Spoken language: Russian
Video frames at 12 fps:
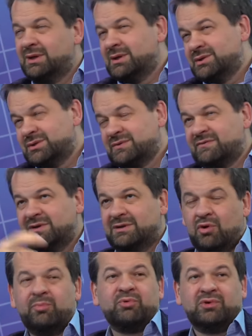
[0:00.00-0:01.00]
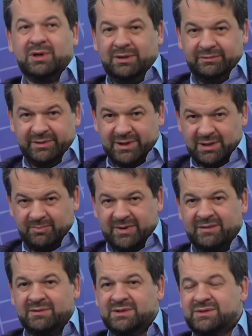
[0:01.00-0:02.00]
с вы, опухолевой, как
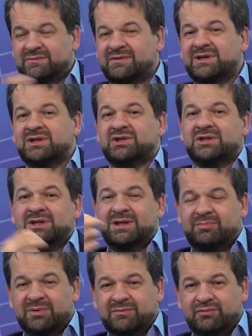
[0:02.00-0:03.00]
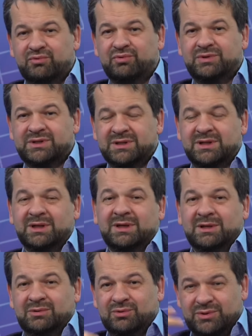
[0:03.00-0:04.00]
правило, с выраженной гиперфункцией,
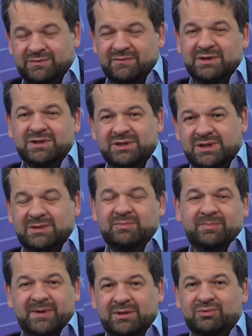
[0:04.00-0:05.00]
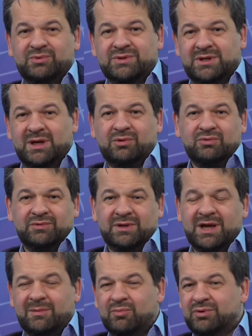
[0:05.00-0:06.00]
то есть с выраженной гиперпродукцией какого-то
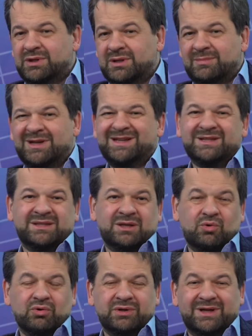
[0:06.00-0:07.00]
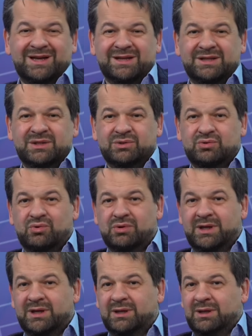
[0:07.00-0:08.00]
гормона, там, альдостерона,
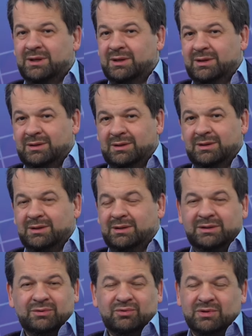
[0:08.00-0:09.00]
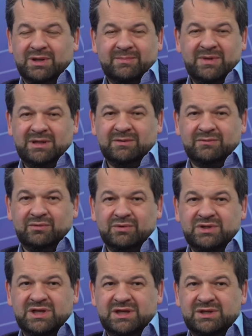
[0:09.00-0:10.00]
кортизола, э, катехоламинов. То
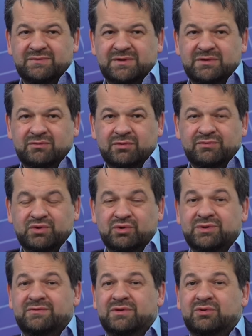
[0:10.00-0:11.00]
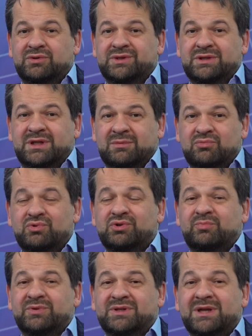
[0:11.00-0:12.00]
есть чаще всего все сведется к тому,
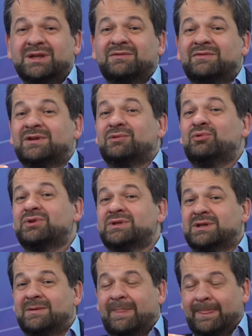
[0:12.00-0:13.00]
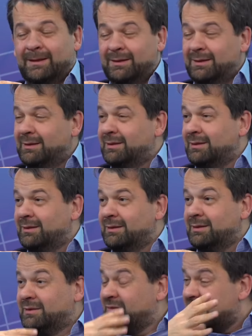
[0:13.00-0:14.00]
что пациент вернется
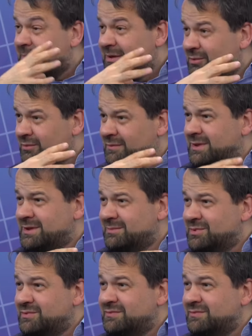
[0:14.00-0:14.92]
э, к вам, Антон Владимирович,